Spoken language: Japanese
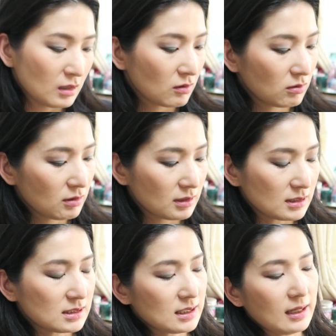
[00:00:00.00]
これが
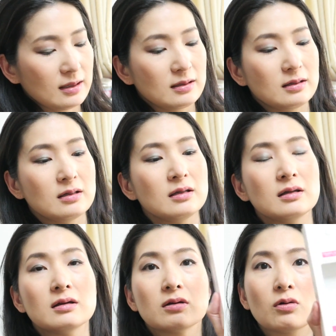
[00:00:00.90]
ですね、
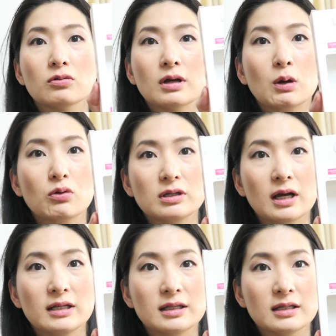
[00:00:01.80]
この箱に
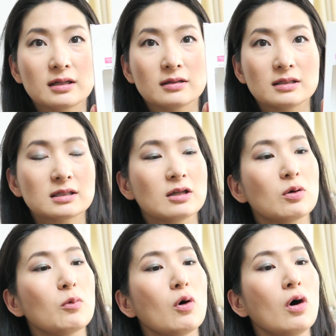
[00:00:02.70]
入ってきたんですけ
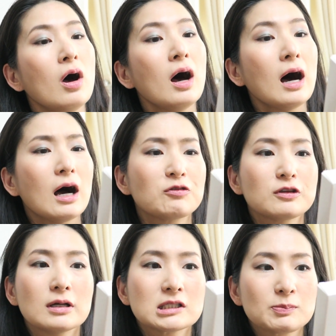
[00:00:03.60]
ども、
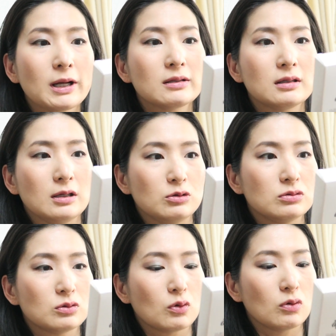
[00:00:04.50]
アフタースパってい
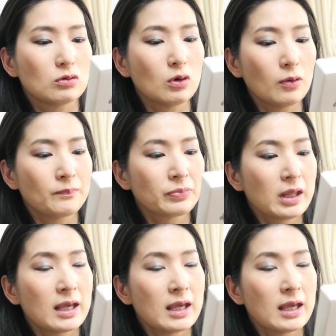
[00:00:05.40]
うところの、